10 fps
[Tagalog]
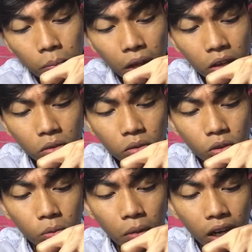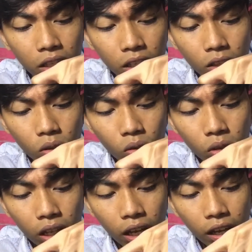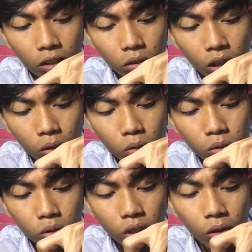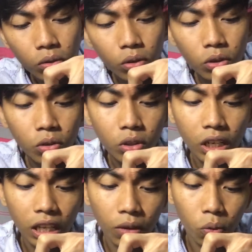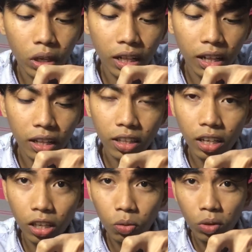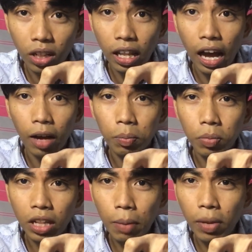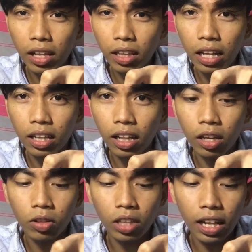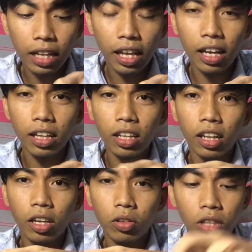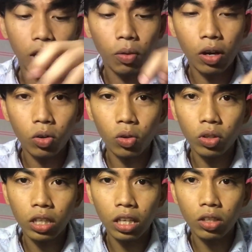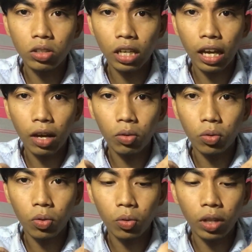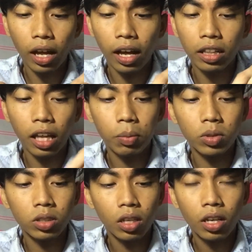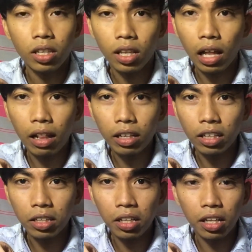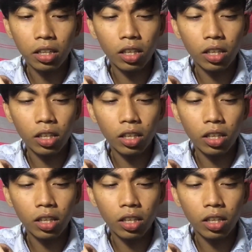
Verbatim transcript: meron yung mga tito ko na ano, nauuso daw nun yung 3 wheel, 3 wheel lang. Pinapalitan nila yung tinatanggal nila yung dalawang gulong dito sa unahan tapos nilalagyan nila